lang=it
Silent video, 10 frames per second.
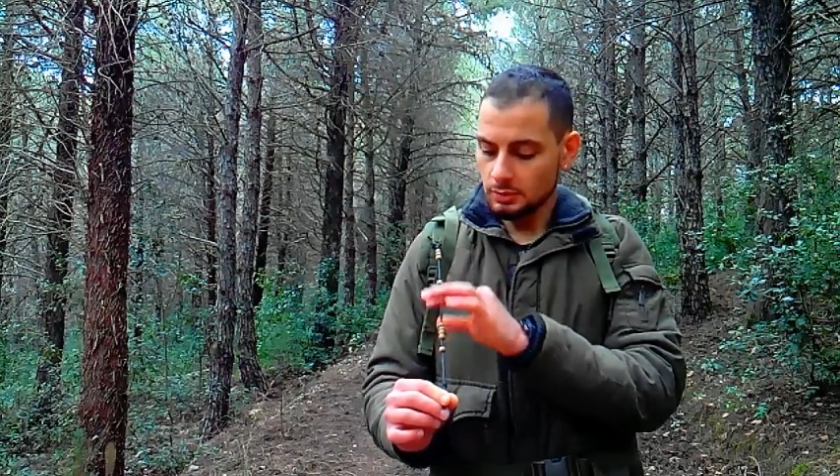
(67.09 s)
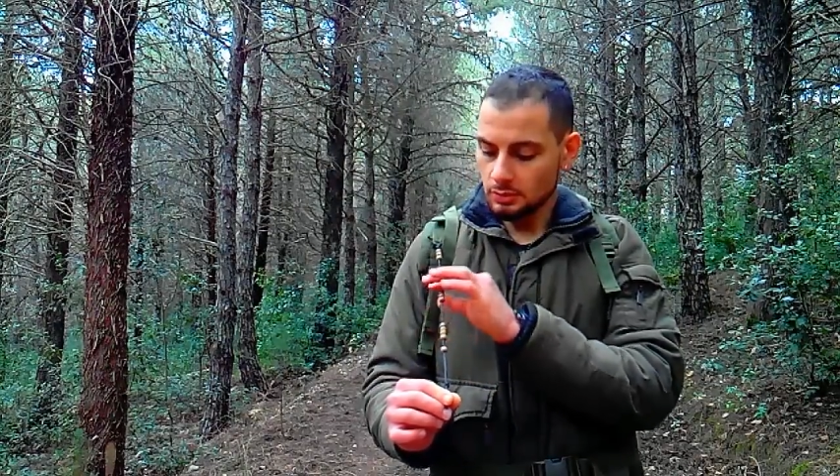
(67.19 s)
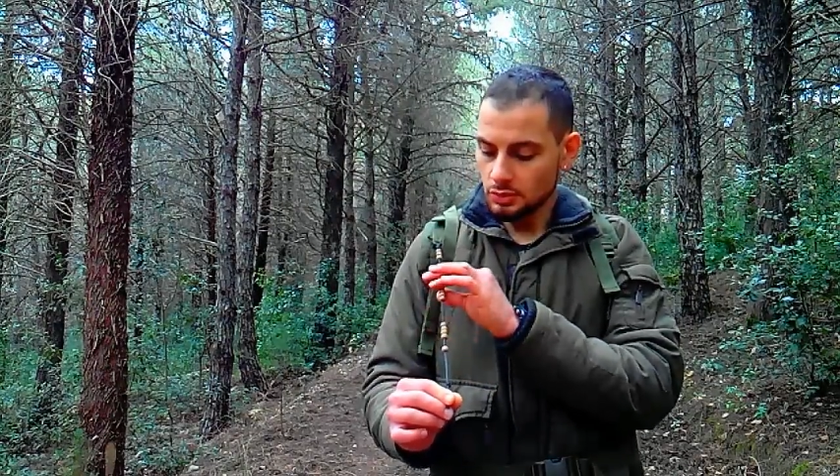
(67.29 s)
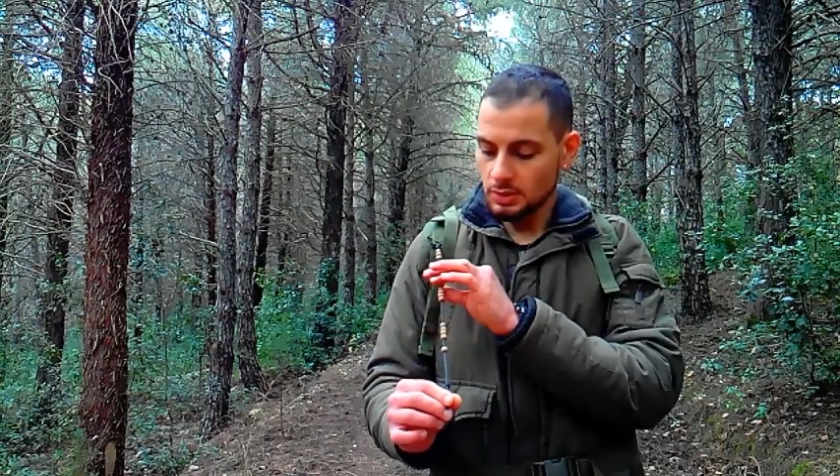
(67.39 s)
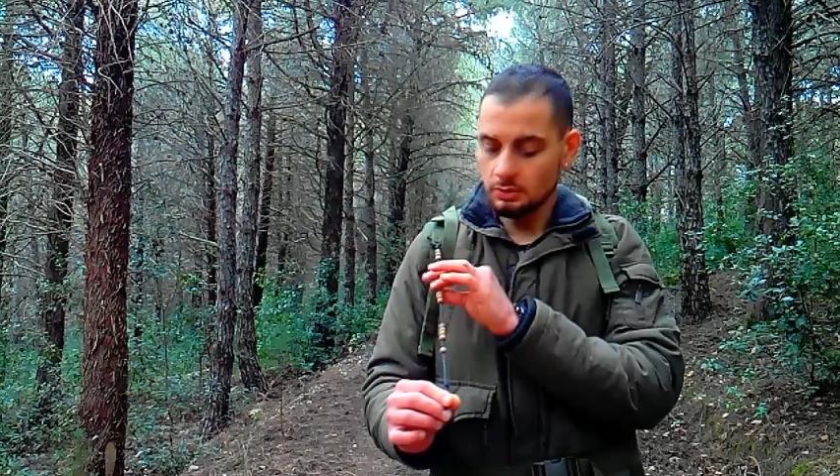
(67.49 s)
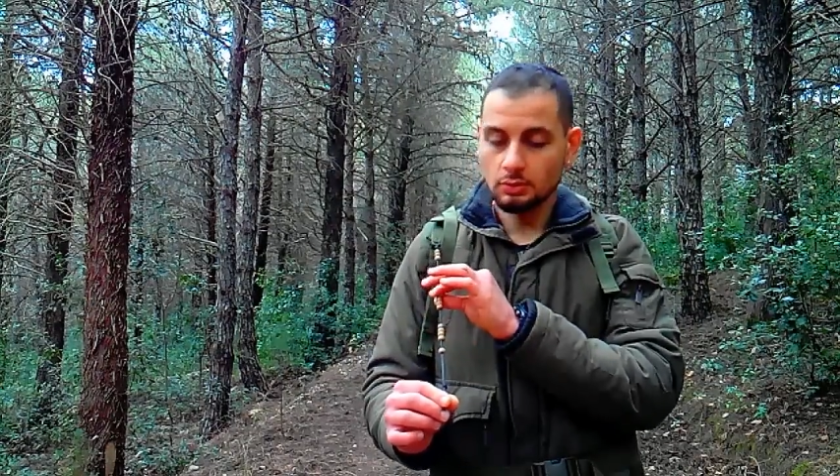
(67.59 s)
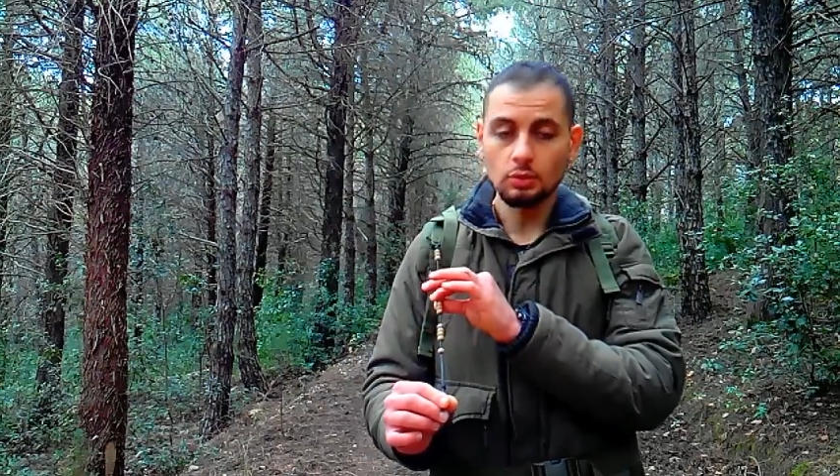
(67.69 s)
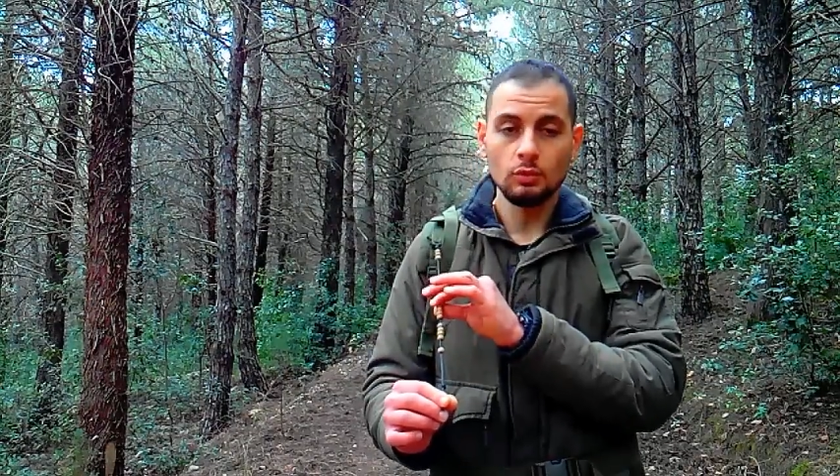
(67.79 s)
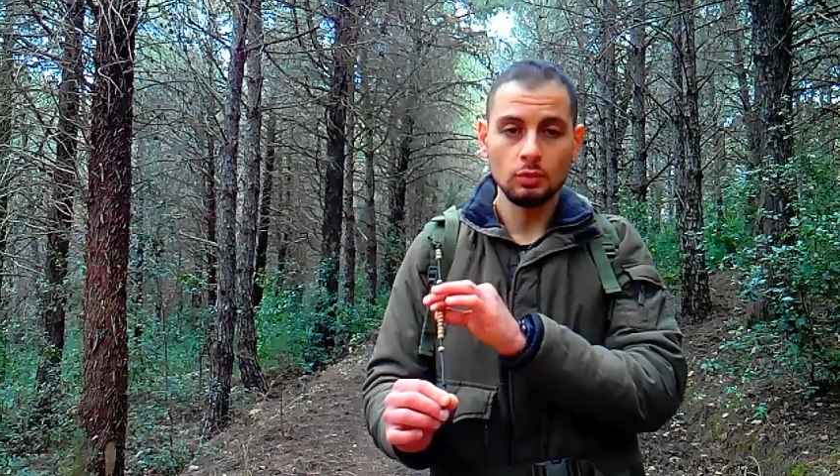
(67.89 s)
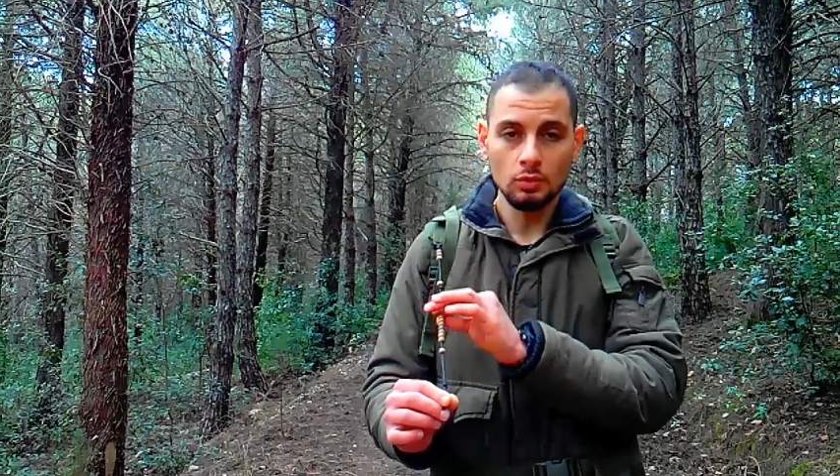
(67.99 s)
400,
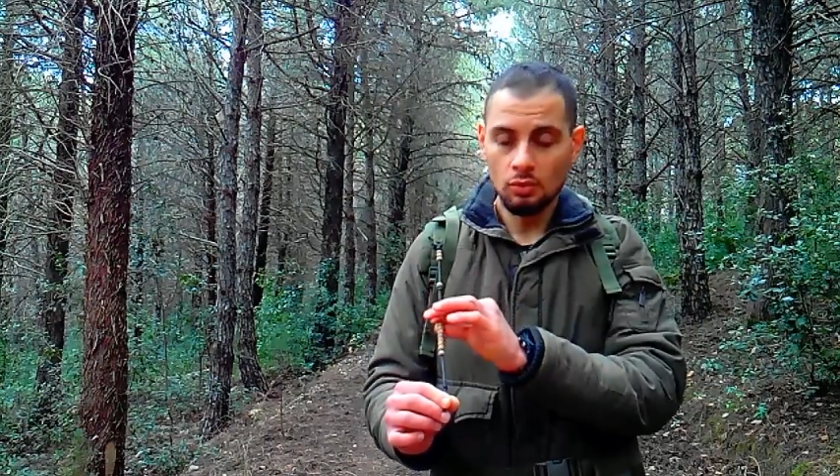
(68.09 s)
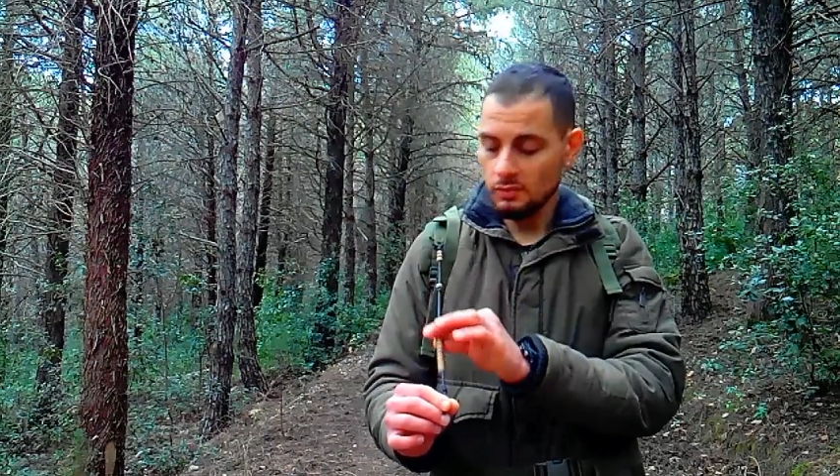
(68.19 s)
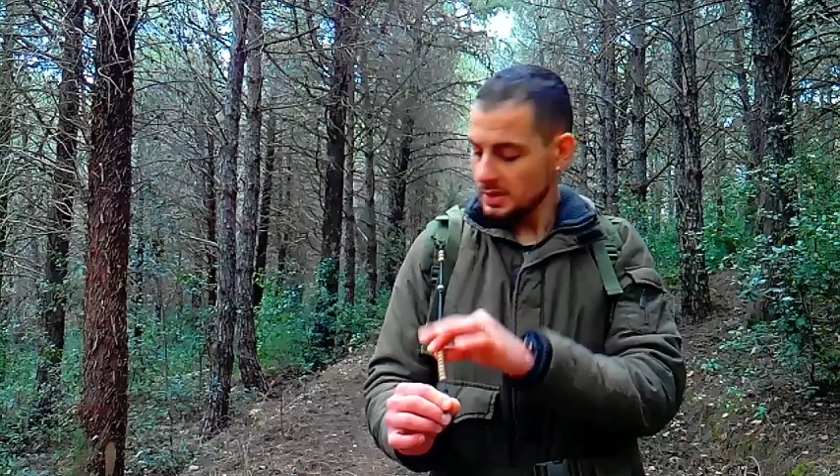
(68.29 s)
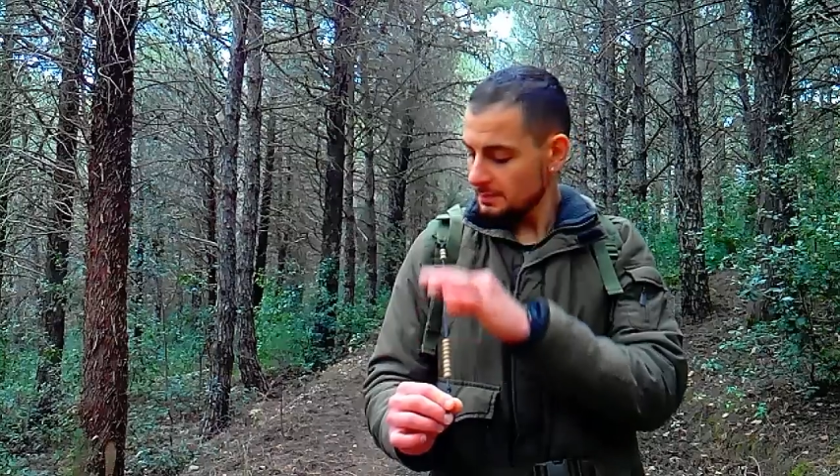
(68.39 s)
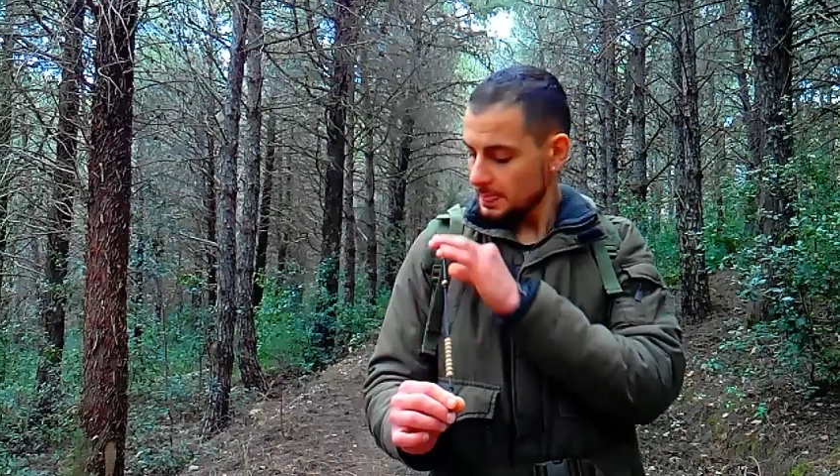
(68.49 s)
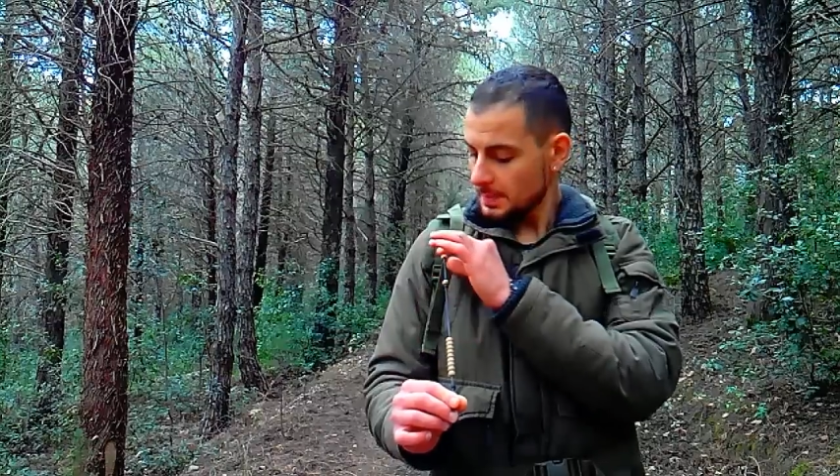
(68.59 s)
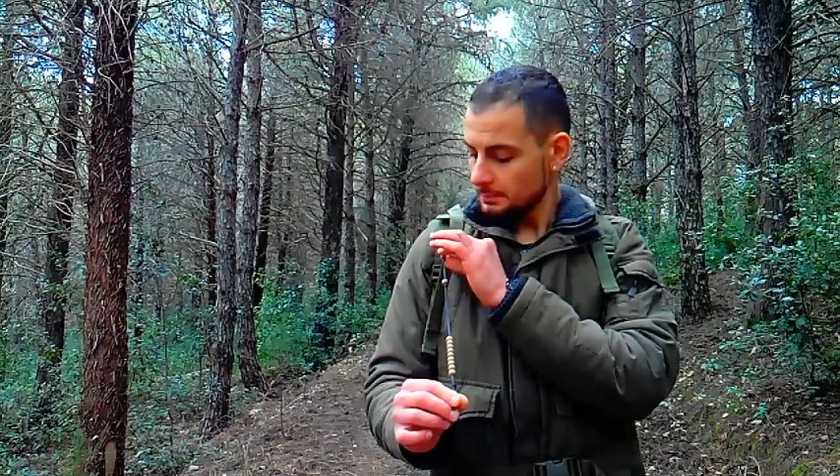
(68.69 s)
di nuovo 9,